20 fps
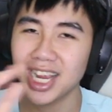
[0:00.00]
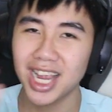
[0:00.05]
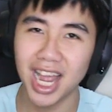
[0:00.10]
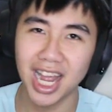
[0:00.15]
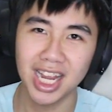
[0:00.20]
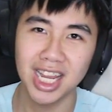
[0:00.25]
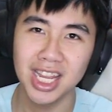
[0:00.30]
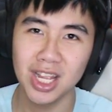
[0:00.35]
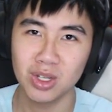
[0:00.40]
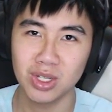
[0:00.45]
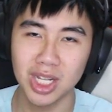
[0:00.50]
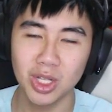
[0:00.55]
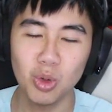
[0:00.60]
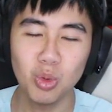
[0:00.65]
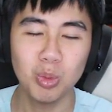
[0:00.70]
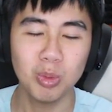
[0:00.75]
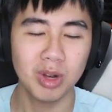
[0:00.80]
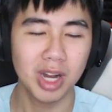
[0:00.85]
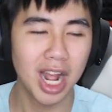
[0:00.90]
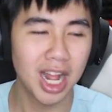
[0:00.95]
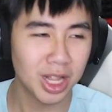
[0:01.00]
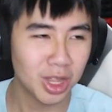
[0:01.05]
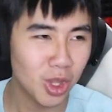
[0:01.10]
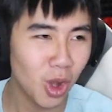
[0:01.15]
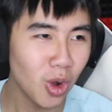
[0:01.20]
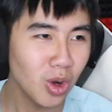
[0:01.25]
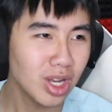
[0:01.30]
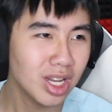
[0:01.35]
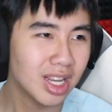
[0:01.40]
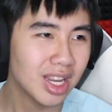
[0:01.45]
Càng nhiều status càng
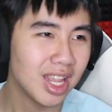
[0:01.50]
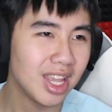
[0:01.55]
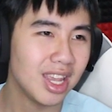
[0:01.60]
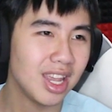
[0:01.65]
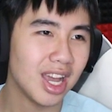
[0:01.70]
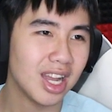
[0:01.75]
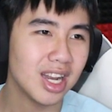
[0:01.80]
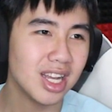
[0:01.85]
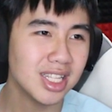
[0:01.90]
tốt Thì à,